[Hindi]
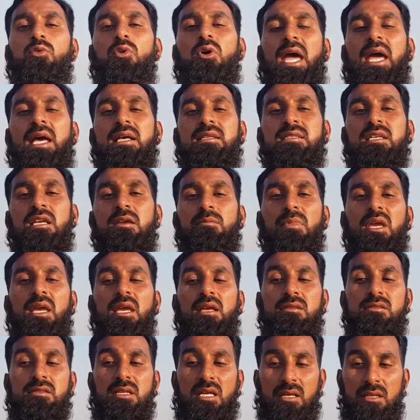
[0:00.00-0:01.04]
तो ऐसे
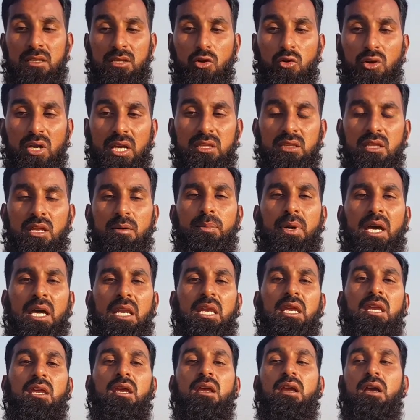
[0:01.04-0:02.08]
में सर्दियों के अंदर
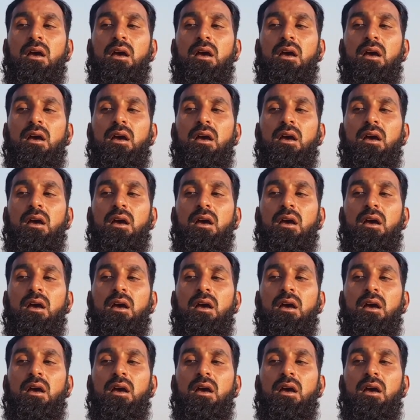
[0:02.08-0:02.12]
पानी